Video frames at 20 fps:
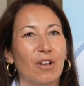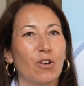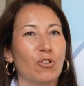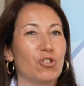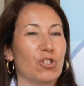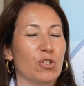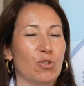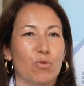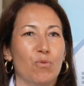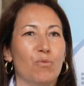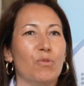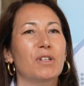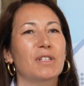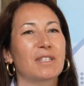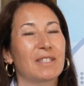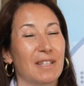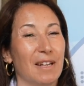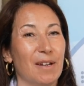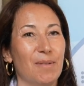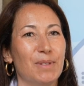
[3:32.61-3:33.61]
ciascun
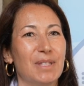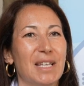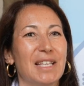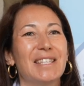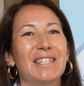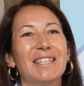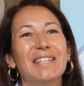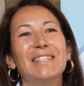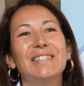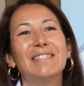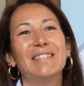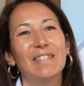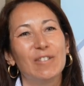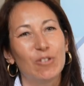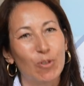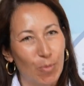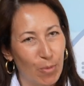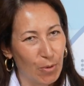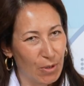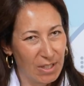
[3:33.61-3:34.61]
workstream si è
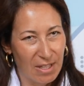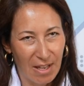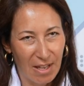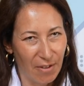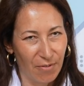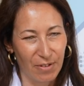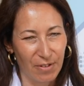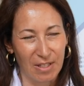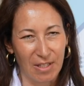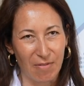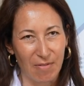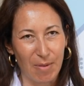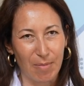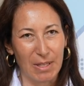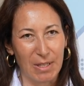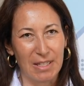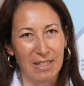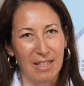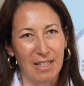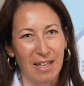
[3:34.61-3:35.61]
sentito poi di
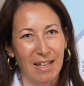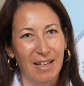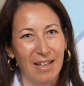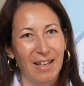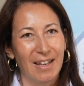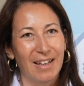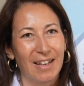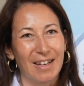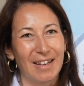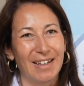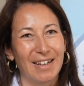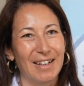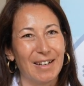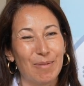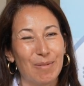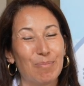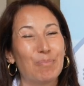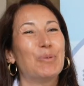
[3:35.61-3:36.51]
effettivamente uh,